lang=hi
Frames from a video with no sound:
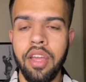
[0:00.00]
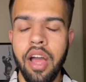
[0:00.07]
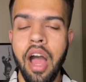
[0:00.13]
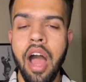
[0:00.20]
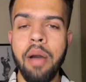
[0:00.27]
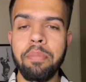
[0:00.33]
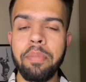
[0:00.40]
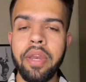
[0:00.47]

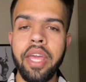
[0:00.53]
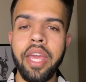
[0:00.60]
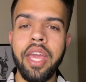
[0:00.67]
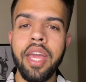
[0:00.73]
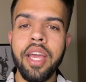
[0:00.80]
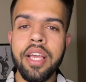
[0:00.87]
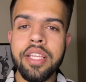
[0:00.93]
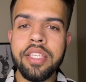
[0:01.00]
आपने
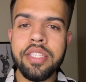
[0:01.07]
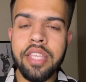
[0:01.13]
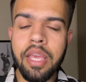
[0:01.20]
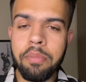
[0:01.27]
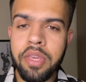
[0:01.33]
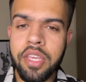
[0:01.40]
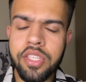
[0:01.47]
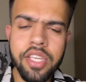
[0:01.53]

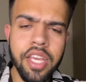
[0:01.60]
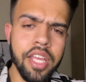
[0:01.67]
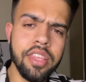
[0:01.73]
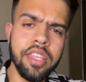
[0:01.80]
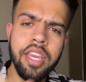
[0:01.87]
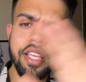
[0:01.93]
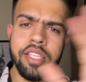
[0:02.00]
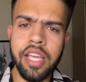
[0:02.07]
सेमीज
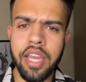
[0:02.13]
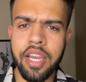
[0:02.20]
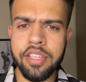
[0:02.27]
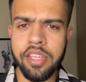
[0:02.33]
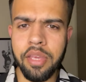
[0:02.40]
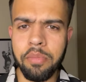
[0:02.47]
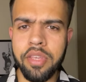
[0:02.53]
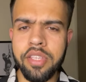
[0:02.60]
कितने सारे
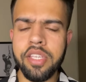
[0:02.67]
सेमीज